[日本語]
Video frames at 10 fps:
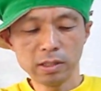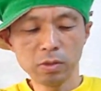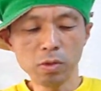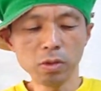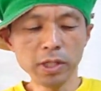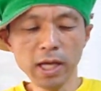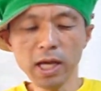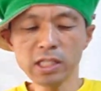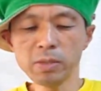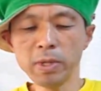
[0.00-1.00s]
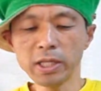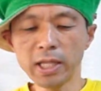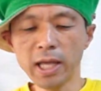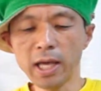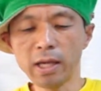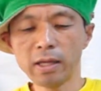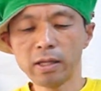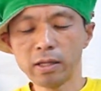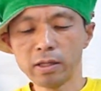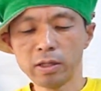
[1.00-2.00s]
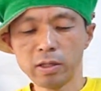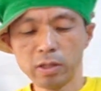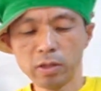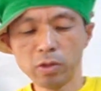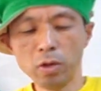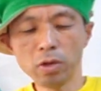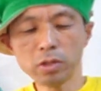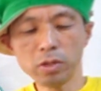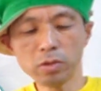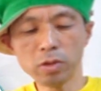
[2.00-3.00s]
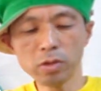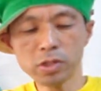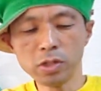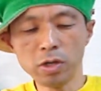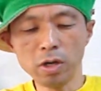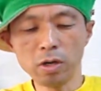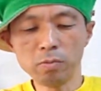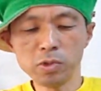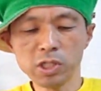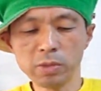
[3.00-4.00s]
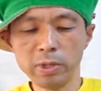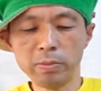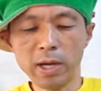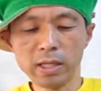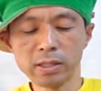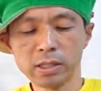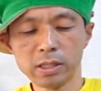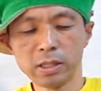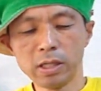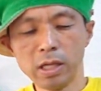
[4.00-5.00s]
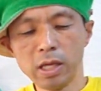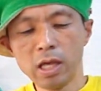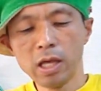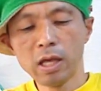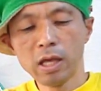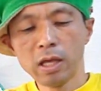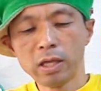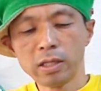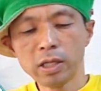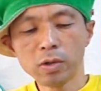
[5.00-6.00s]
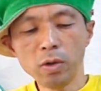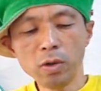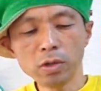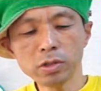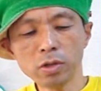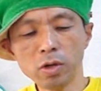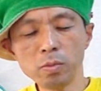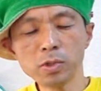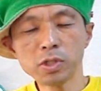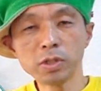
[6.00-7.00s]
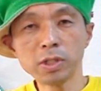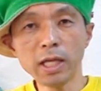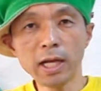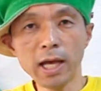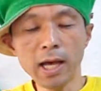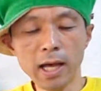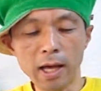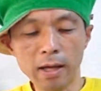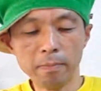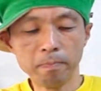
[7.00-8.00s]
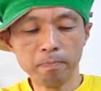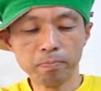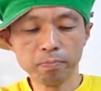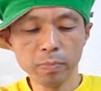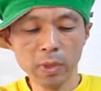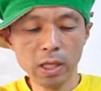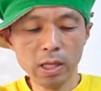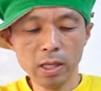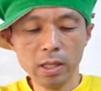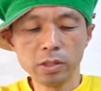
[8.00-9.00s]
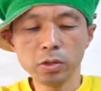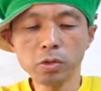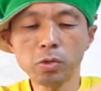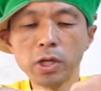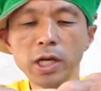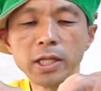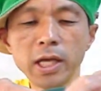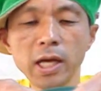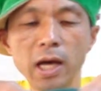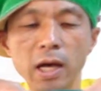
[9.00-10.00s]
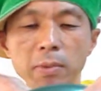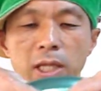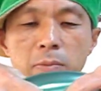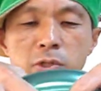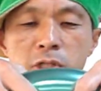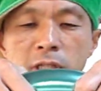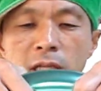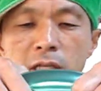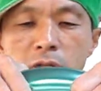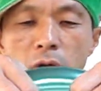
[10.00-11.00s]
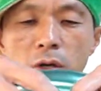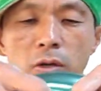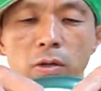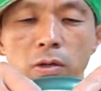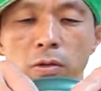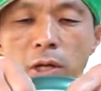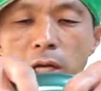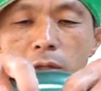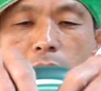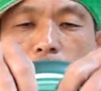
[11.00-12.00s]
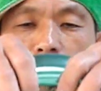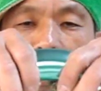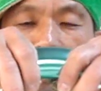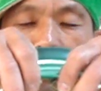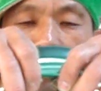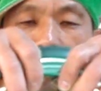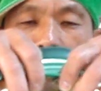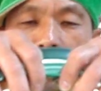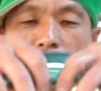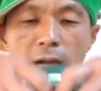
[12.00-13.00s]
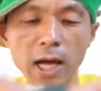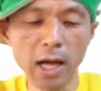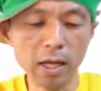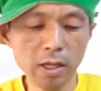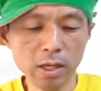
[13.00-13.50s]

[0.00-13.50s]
ここで初めてゴールド同士を結びますでゴールドを結んだらちょっとこれがねまだ結んでないでしょこれノットタイでしょだから